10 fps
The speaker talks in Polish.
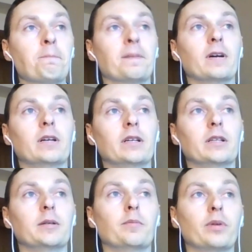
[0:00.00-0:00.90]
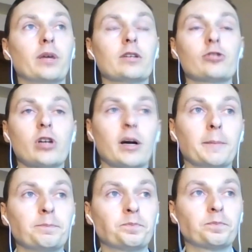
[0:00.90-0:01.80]
e,
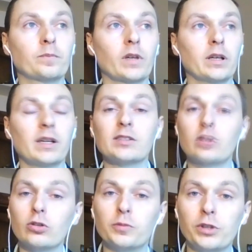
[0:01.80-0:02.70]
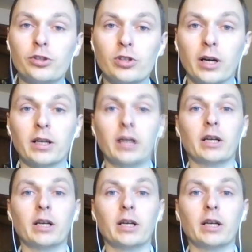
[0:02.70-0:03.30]
branża gastronomiczna.